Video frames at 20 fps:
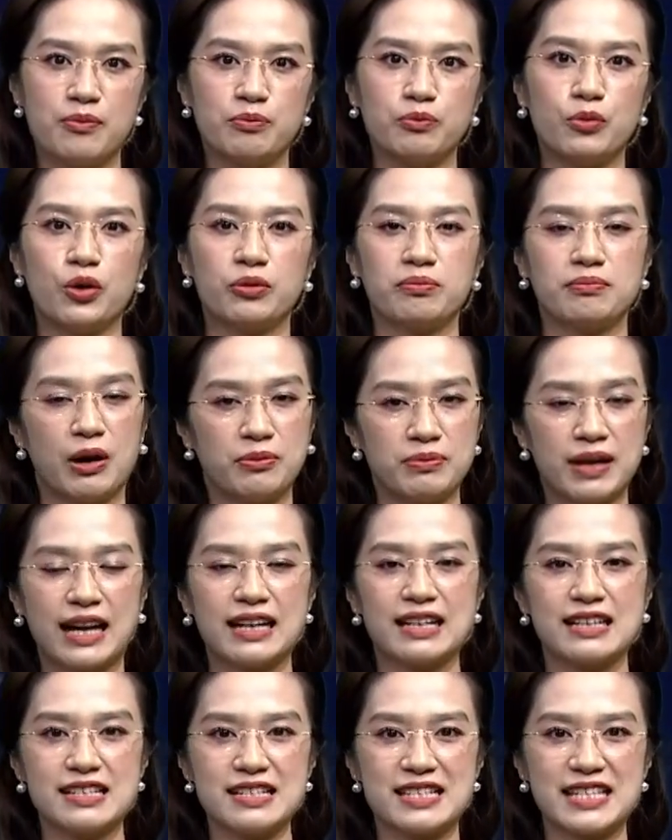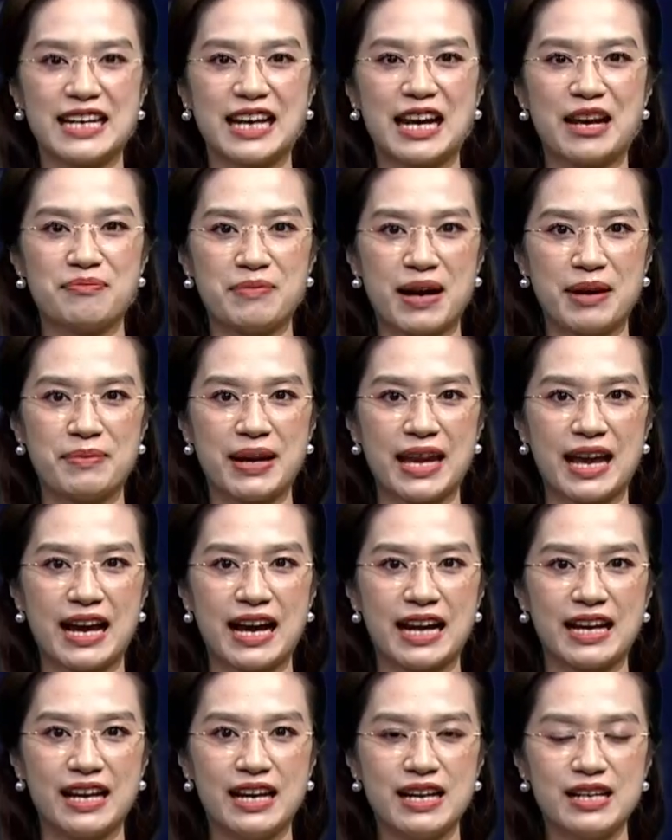môn bóng đá nữ SEA Games
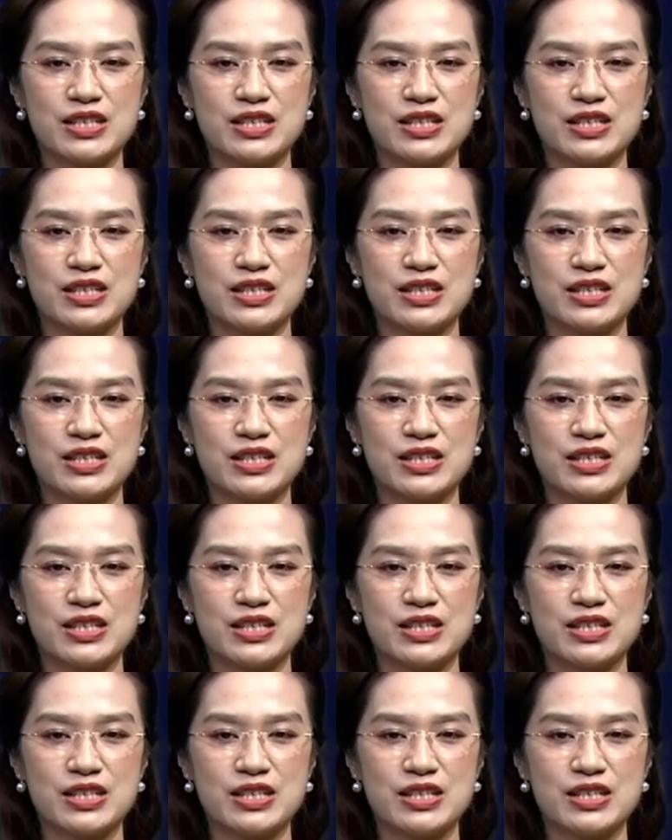32